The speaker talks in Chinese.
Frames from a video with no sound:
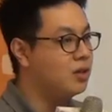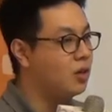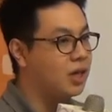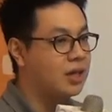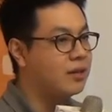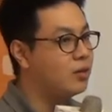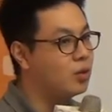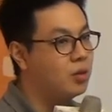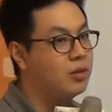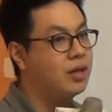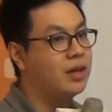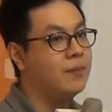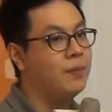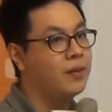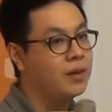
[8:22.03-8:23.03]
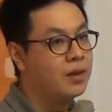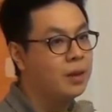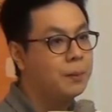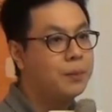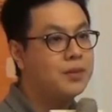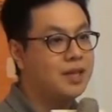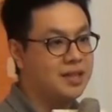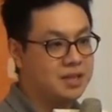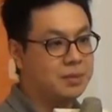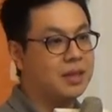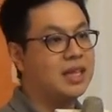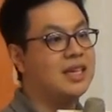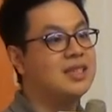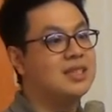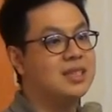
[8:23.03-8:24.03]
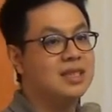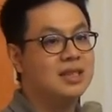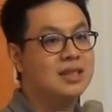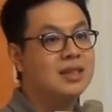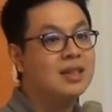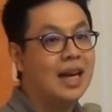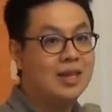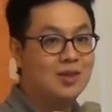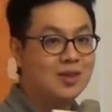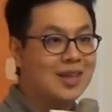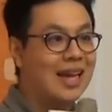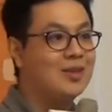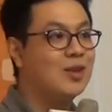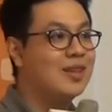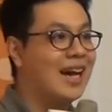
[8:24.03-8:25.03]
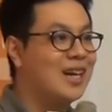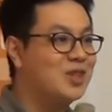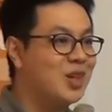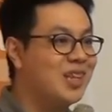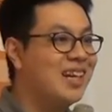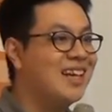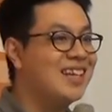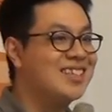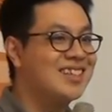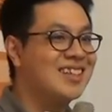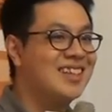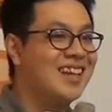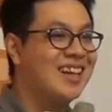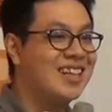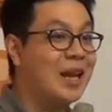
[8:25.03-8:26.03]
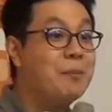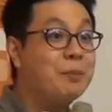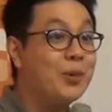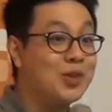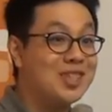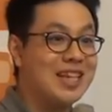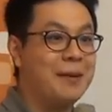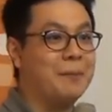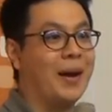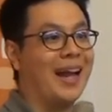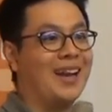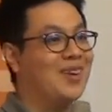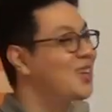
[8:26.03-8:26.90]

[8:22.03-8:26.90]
有很多人不知道怎么离职，他就干脆在他决定离职的第二天不去上班了。